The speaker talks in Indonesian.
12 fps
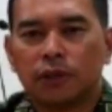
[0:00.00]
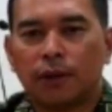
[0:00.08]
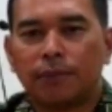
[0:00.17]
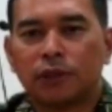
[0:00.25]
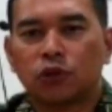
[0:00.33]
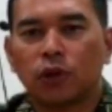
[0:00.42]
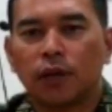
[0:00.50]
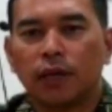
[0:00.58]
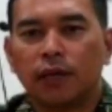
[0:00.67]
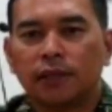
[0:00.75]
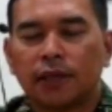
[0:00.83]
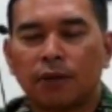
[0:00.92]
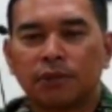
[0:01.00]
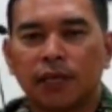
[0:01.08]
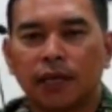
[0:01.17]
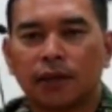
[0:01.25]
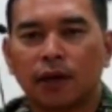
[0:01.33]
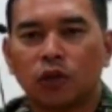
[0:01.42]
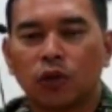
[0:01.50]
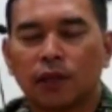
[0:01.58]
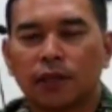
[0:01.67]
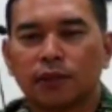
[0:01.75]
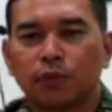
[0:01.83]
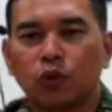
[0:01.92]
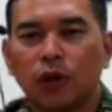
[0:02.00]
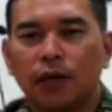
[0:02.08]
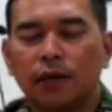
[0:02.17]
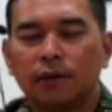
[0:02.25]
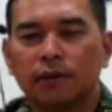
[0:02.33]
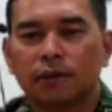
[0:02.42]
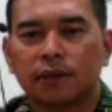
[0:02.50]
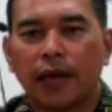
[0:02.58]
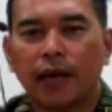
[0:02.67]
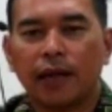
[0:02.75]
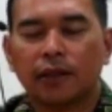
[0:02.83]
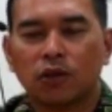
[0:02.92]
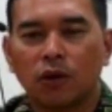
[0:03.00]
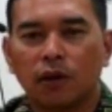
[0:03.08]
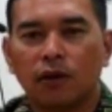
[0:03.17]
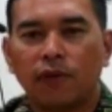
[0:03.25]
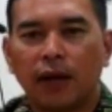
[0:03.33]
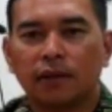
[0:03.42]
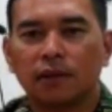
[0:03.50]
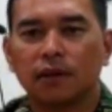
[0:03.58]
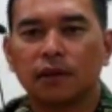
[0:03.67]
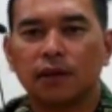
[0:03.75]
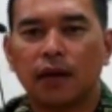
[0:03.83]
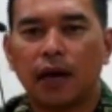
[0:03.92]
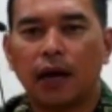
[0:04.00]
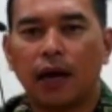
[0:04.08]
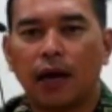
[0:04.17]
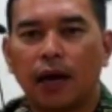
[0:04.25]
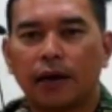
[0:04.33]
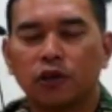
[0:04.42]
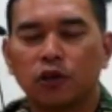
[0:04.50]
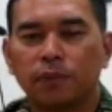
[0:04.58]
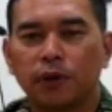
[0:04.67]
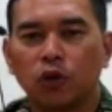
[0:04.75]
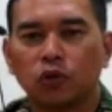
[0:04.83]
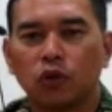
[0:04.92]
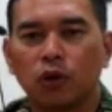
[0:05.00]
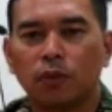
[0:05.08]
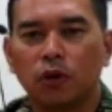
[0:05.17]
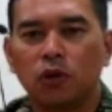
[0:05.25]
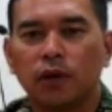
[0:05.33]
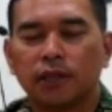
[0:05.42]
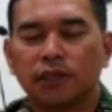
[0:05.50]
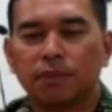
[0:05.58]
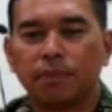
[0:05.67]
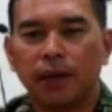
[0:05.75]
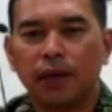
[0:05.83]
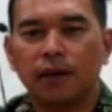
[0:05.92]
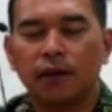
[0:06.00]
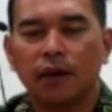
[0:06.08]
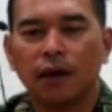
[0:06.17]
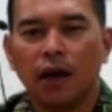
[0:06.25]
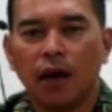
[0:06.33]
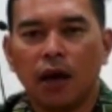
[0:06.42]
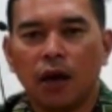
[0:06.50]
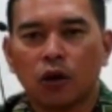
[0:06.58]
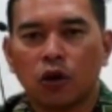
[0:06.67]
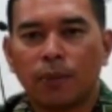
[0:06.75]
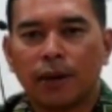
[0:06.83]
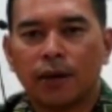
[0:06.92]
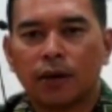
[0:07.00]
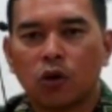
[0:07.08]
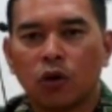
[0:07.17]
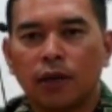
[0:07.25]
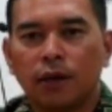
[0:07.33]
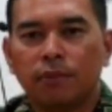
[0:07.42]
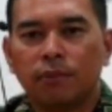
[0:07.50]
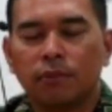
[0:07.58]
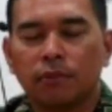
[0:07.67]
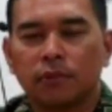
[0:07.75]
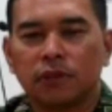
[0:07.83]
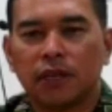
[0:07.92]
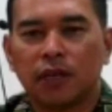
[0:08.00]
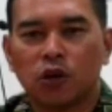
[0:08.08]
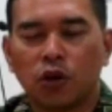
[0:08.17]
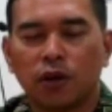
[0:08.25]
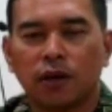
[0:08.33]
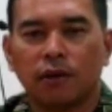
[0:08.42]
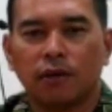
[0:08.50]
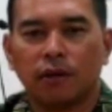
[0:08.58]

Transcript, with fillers: Selamat sore, salam sejahtera untuk kita semua. Saya Letkol Infantri Aryo Briotomo, SIP, Komandan Kodim Cilegon.